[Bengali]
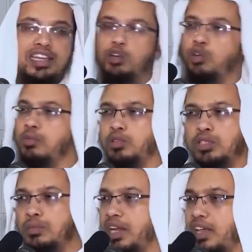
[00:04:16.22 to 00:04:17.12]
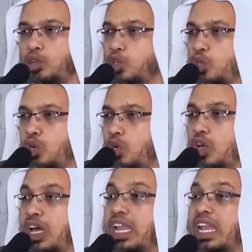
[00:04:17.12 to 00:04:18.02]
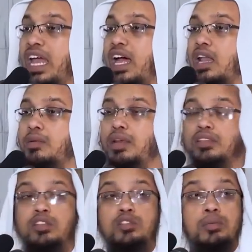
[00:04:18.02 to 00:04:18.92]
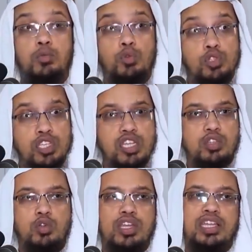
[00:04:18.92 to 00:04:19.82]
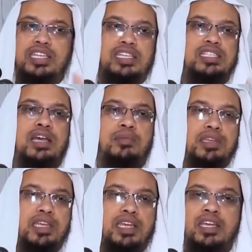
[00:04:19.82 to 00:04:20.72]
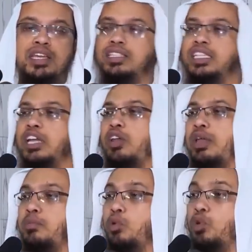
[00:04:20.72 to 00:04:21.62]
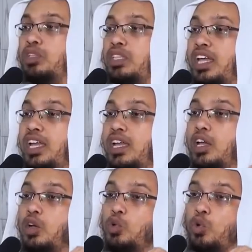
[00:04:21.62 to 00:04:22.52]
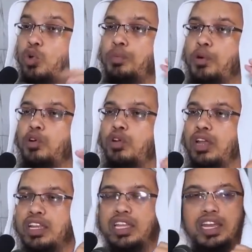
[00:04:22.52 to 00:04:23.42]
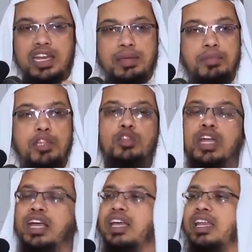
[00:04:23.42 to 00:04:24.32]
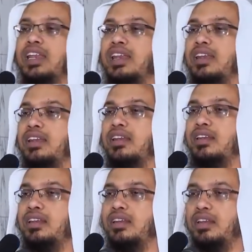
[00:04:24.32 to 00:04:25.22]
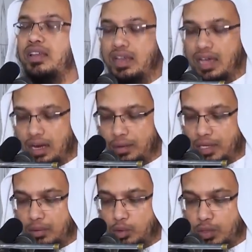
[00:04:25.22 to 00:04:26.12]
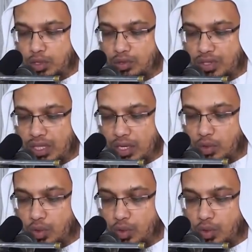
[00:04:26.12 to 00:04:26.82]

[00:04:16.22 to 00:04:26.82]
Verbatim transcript: এটা কোনো মুসলিমের আদর্শ না নবী আলাইসাল্লাম ওসিয়ত করে গেছেন এক সাহাবিকে যেন এই মুহূর্তে কোনো পক্ষ না নিয়ে নিবৃত থাকেন আল্লাহ আমাদেরকে বুঝবার তফিক দান